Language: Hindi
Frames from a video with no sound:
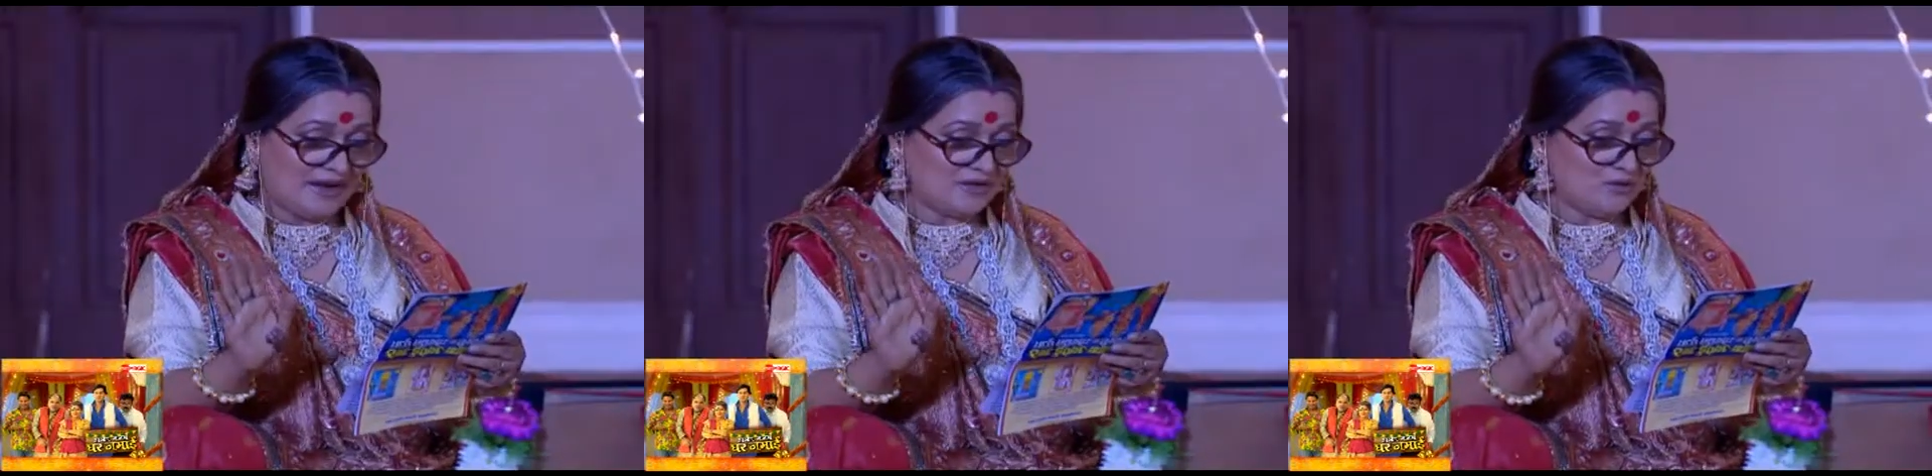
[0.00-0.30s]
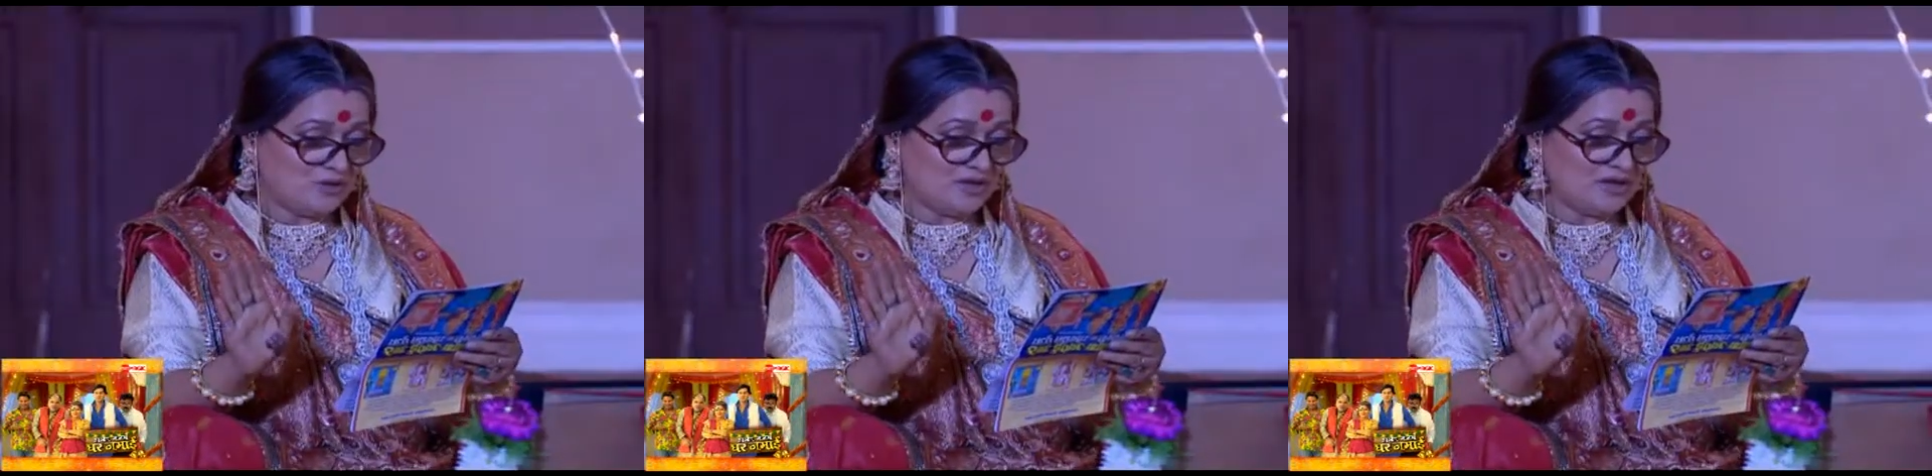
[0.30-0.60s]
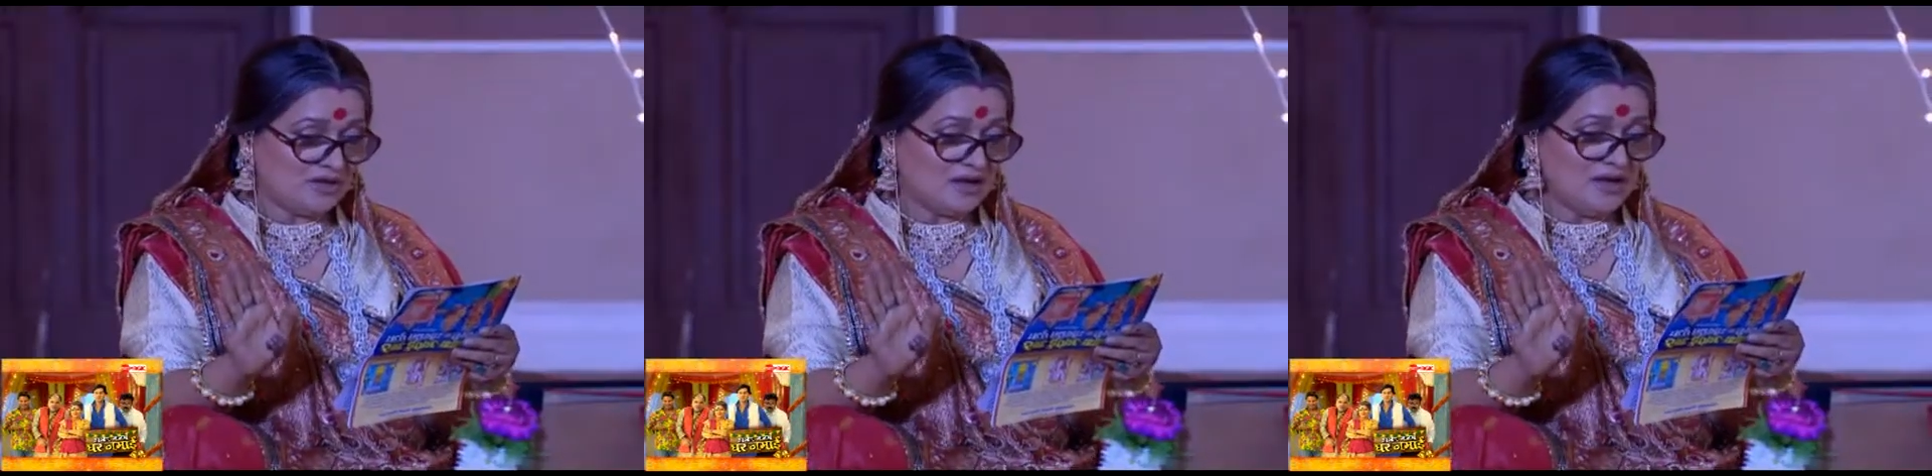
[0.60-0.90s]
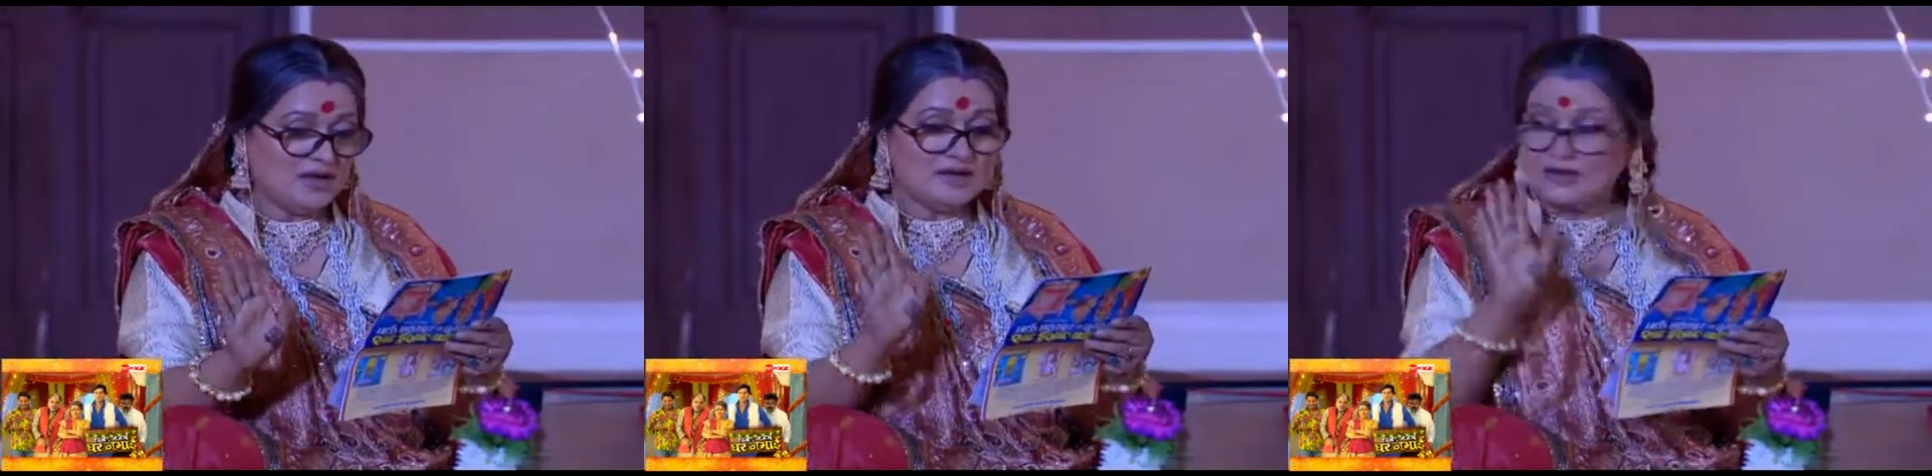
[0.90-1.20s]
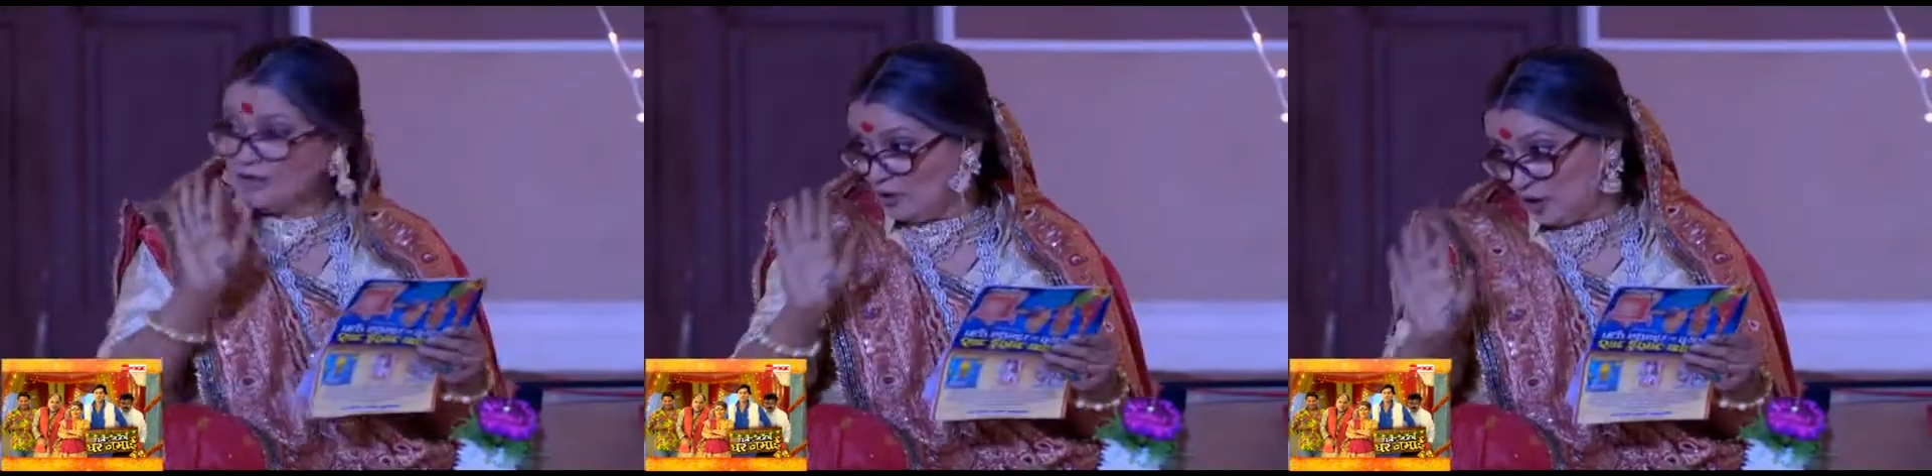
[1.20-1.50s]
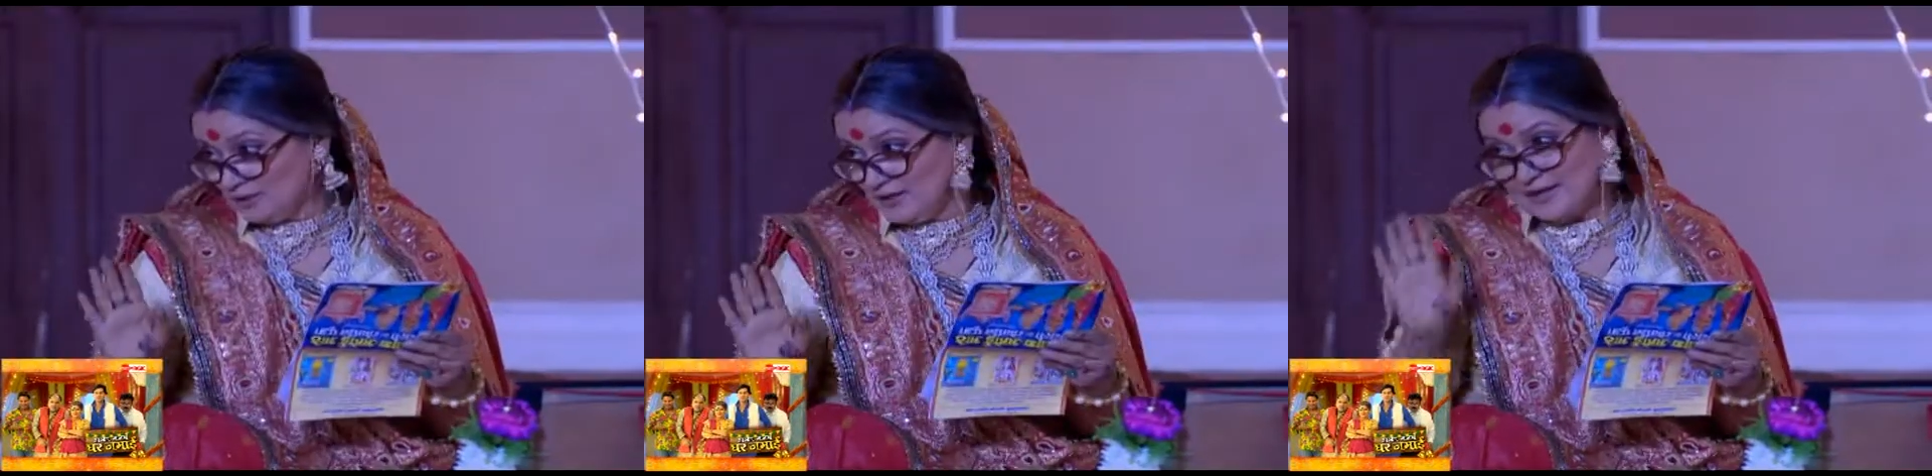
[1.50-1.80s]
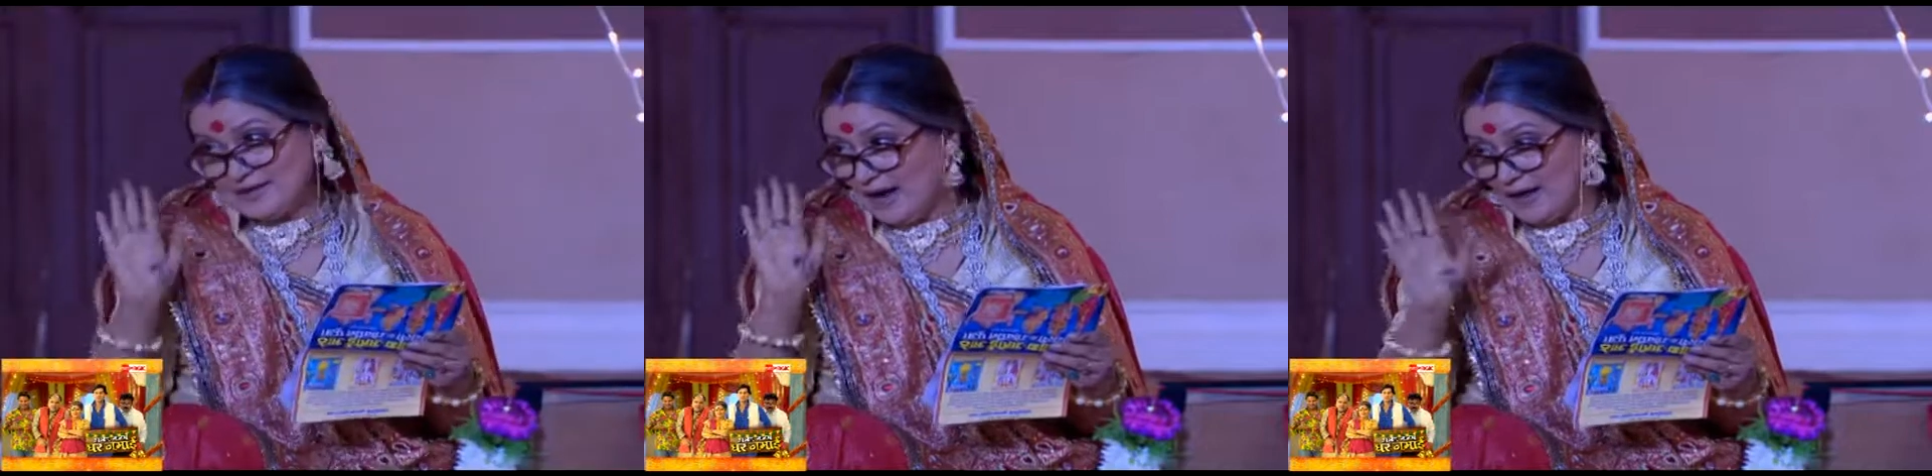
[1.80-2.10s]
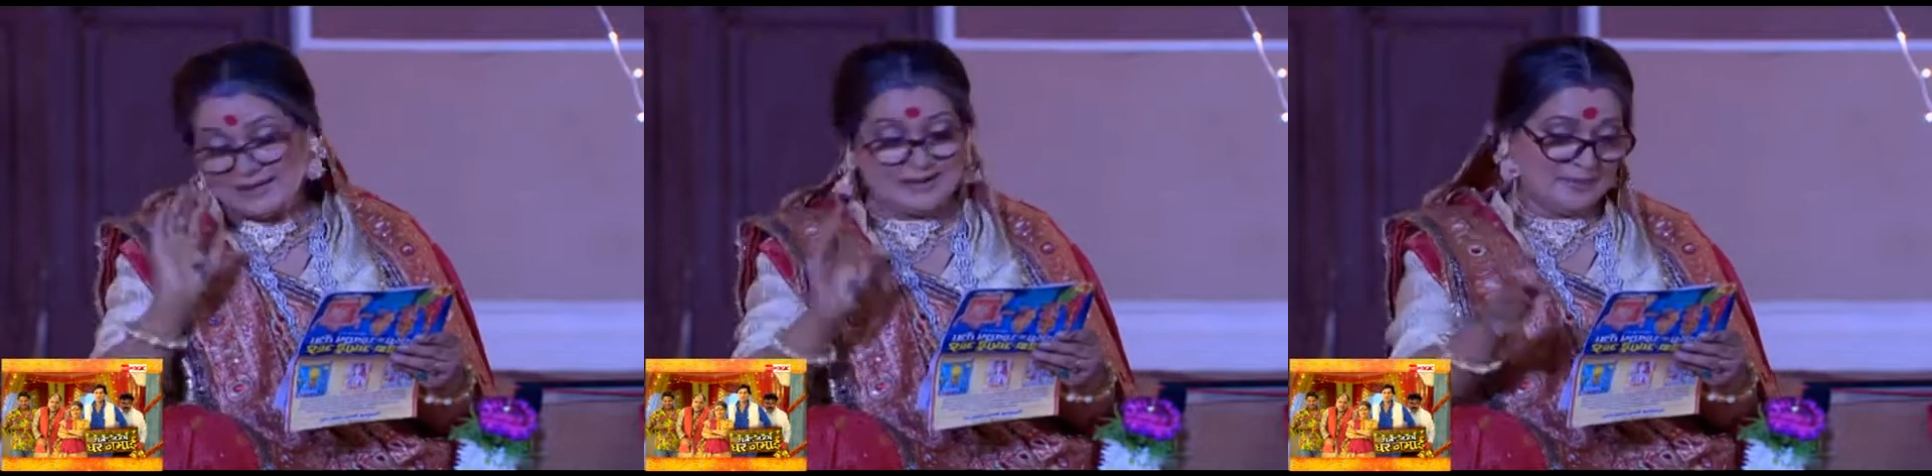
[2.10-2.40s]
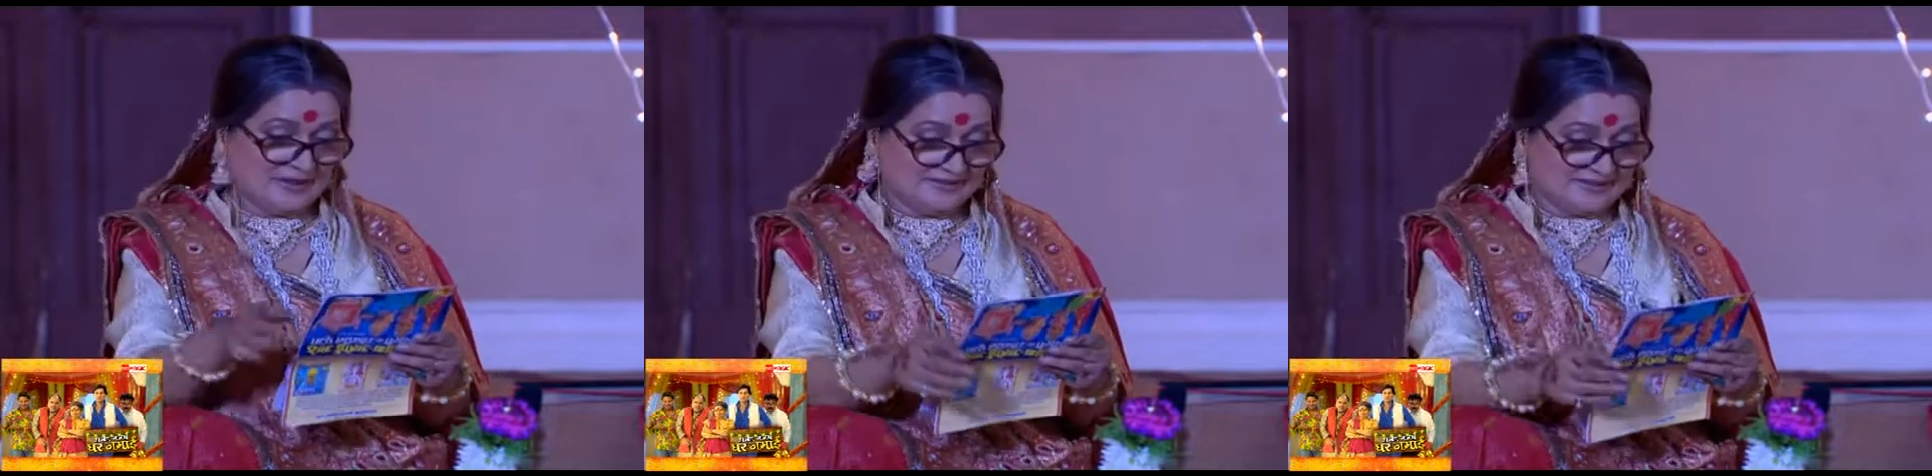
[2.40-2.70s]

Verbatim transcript: भाइयों की इकलौती लाडली बहन